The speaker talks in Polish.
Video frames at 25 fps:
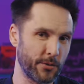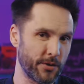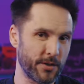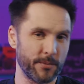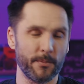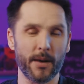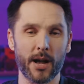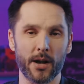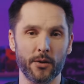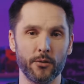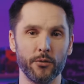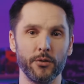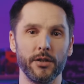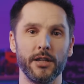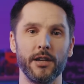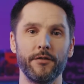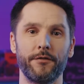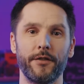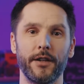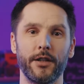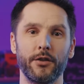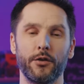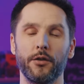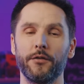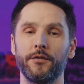rozmachu i
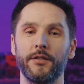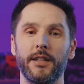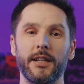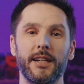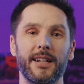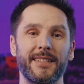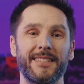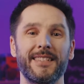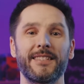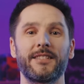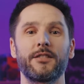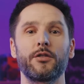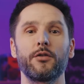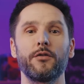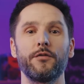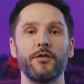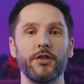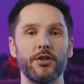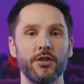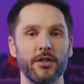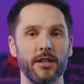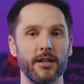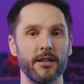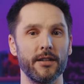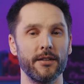efektowne
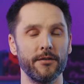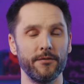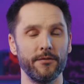katastroficzne